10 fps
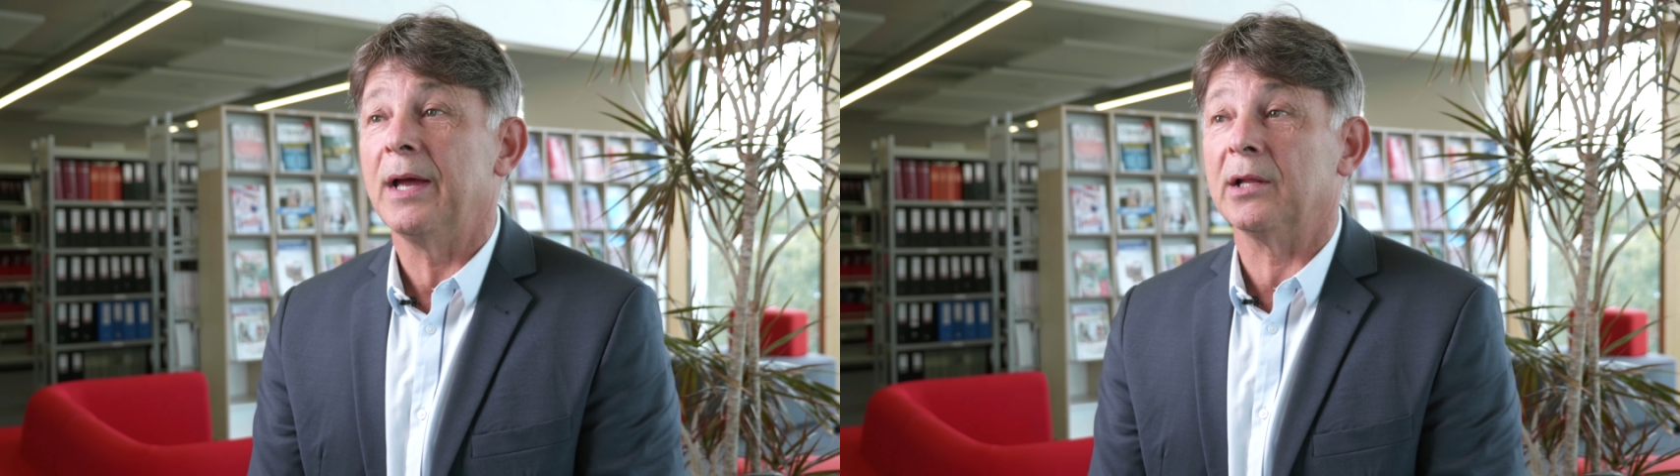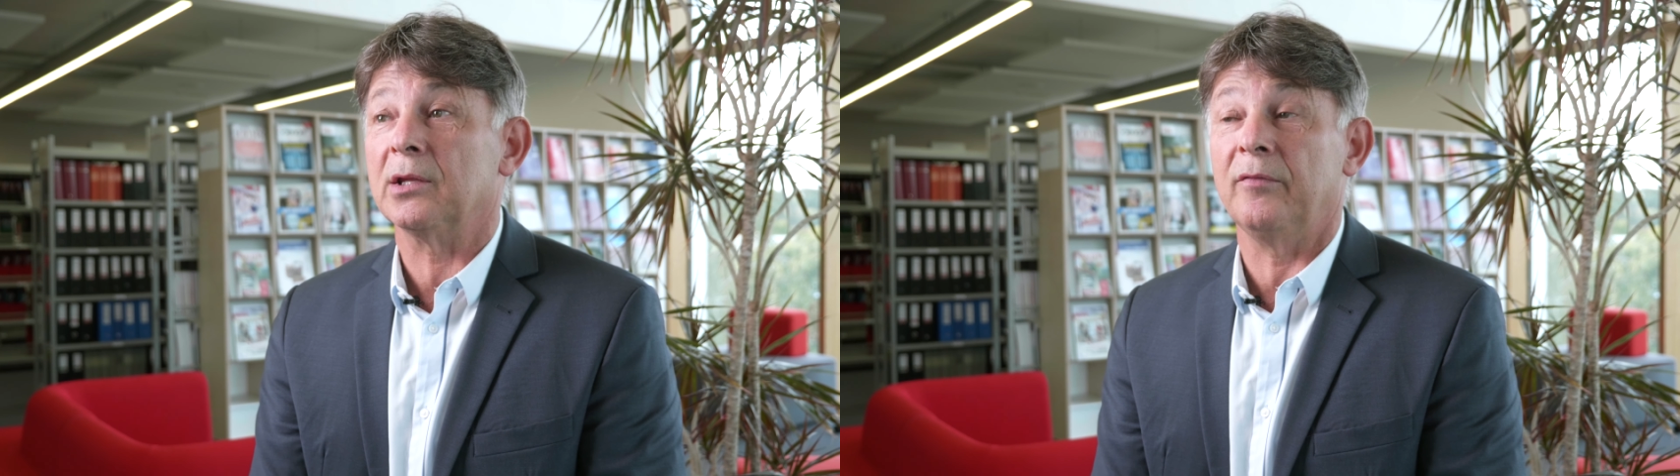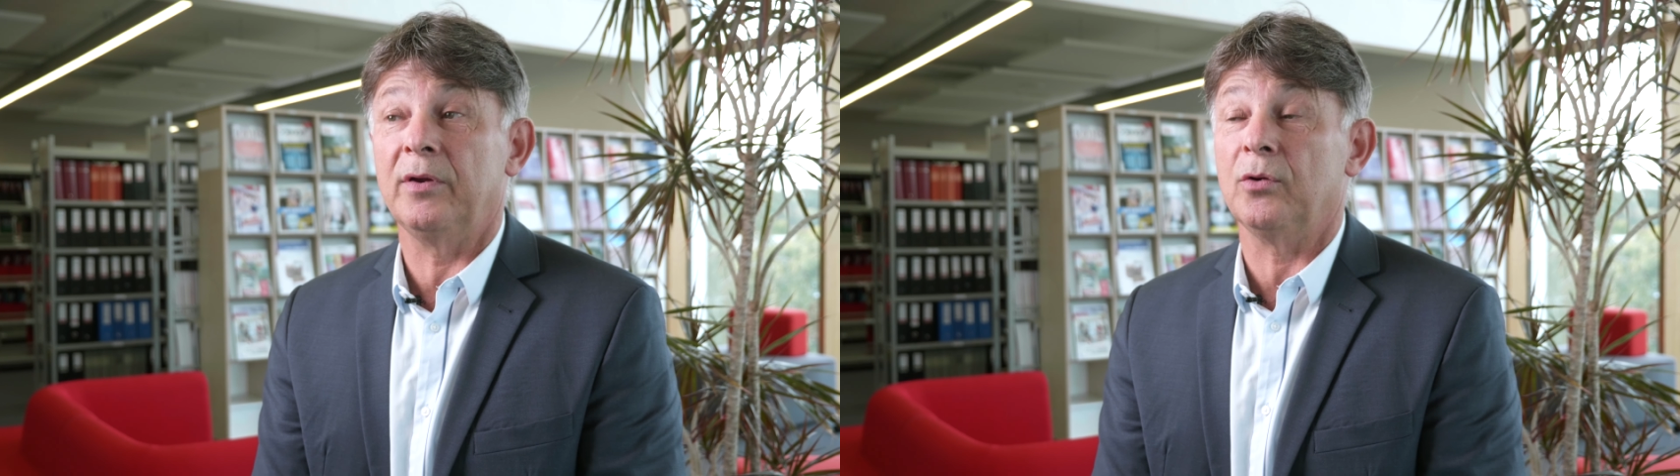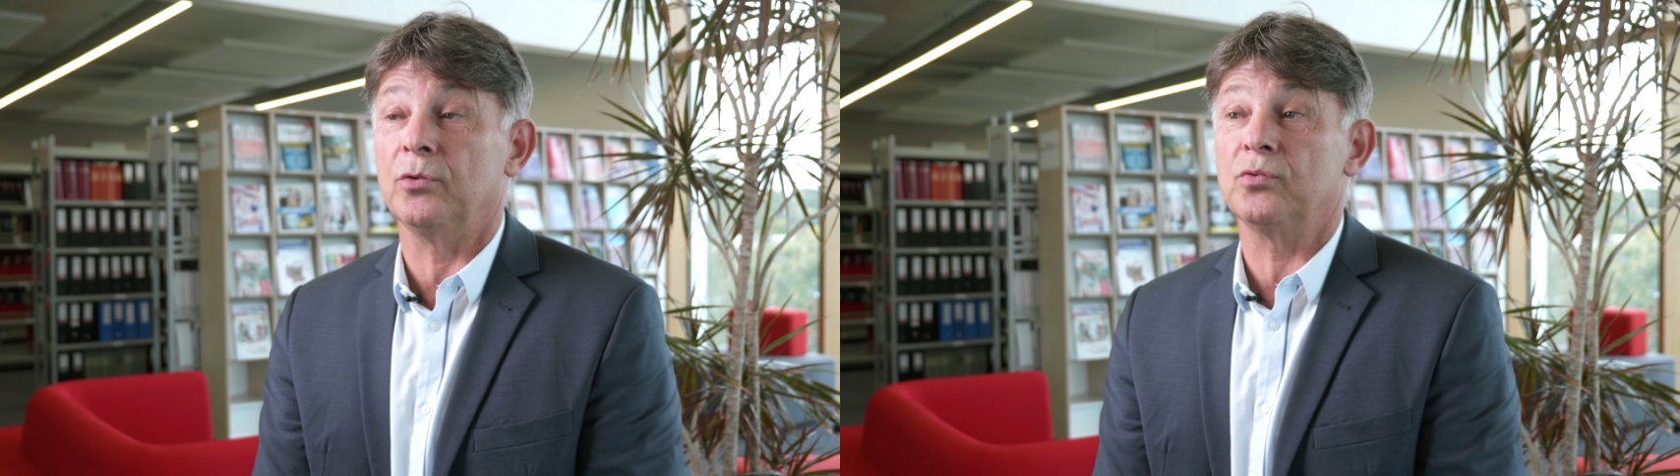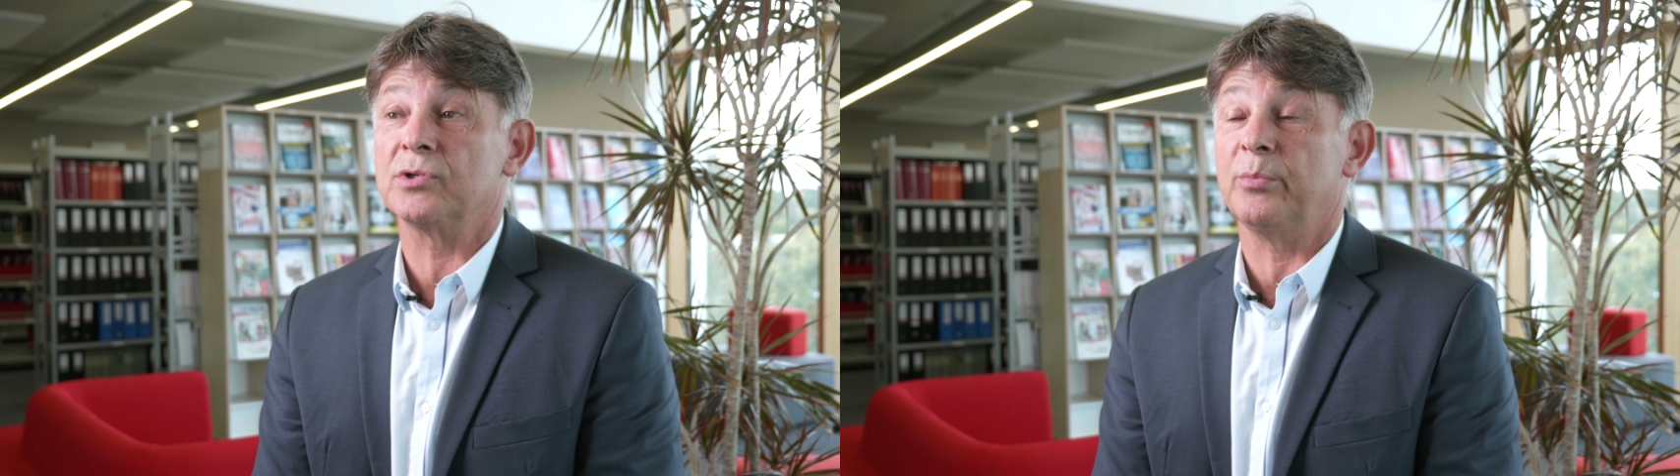à
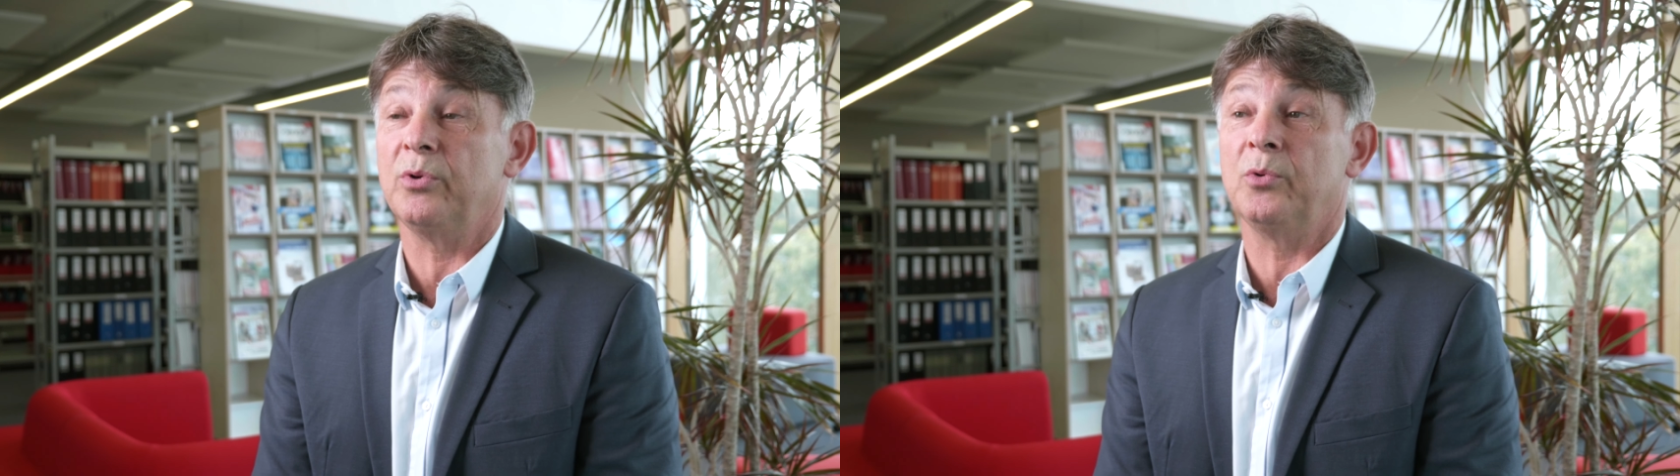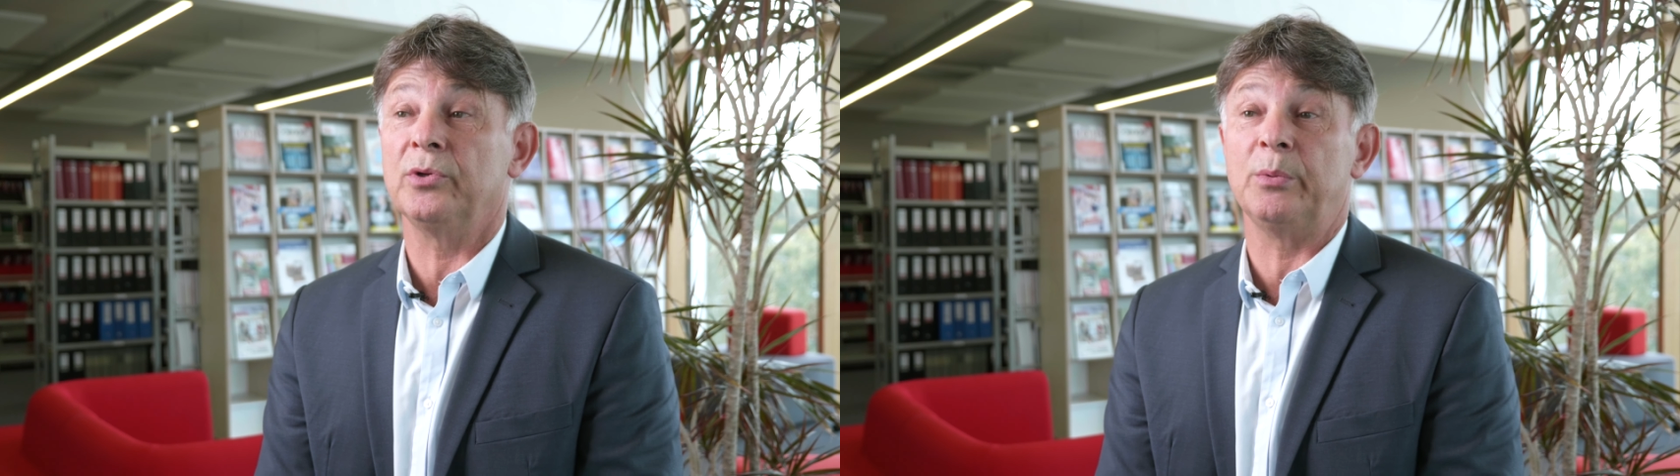travers tout simplement